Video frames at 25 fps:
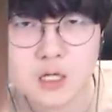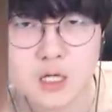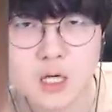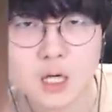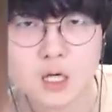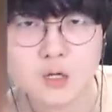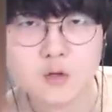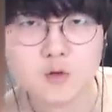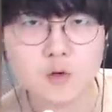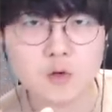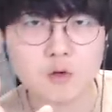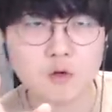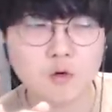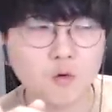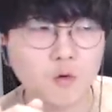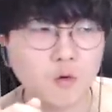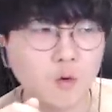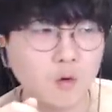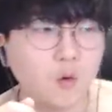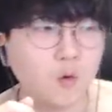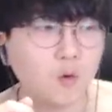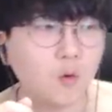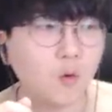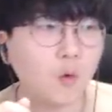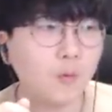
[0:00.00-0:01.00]
얘기도
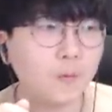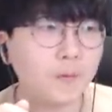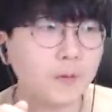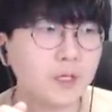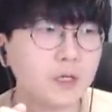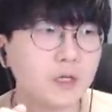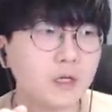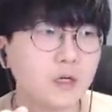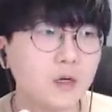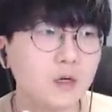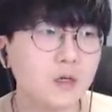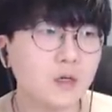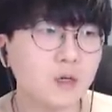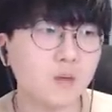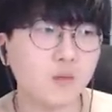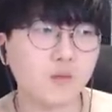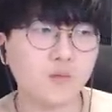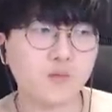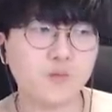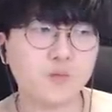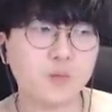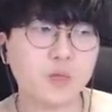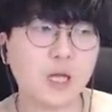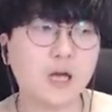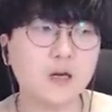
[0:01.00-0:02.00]
있고 오피키언의
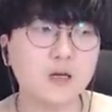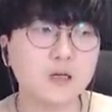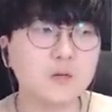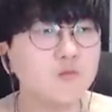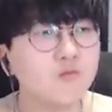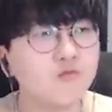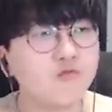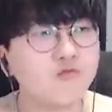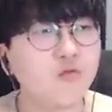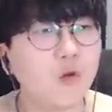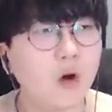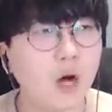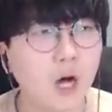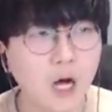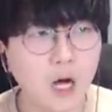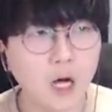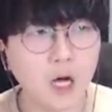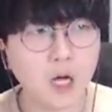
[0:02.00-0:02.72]
다른 부하